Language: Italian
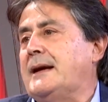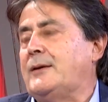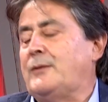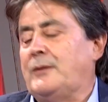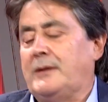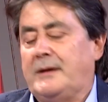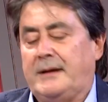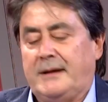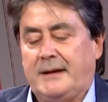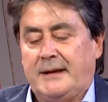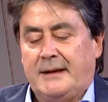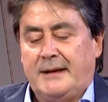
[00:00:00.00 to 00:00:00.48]
e
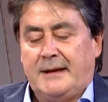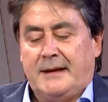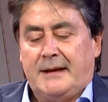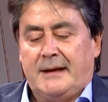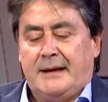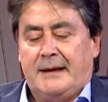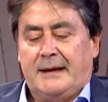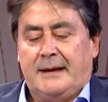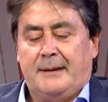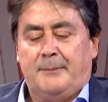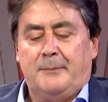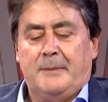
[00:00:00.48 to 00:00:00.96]
quindi
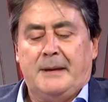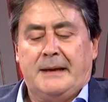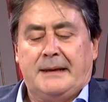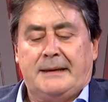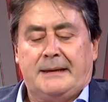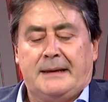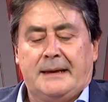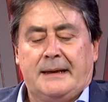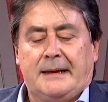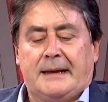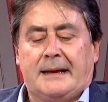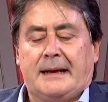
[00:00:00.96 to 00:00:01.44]
e
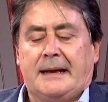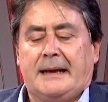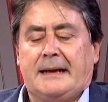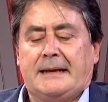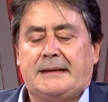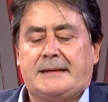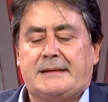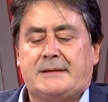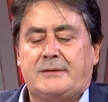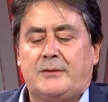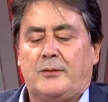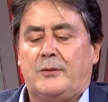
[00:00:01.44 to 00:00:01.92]
mette in
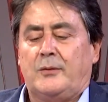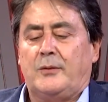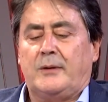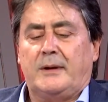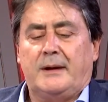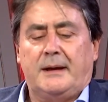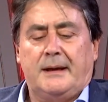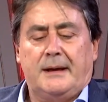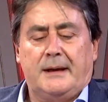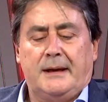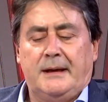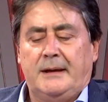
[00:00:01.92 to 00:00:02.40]

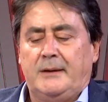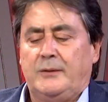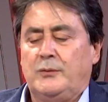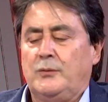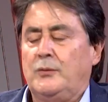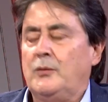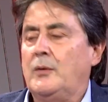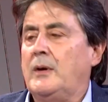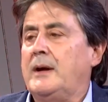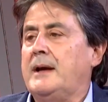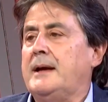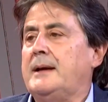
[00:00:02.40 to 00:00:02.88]
relazione i
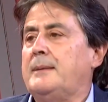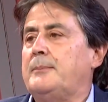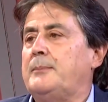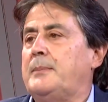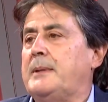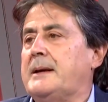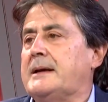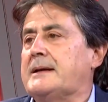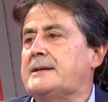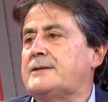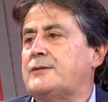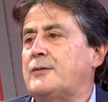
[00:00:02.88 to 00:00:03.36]
due
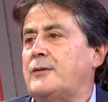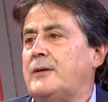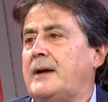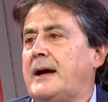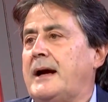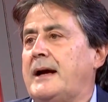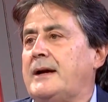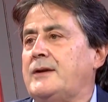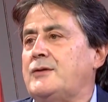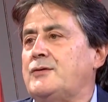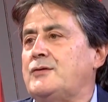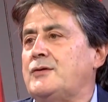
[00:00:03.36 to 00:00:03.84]

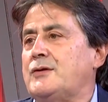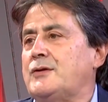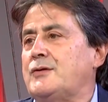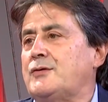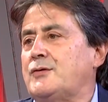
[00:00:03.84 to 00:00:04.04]
personaggi,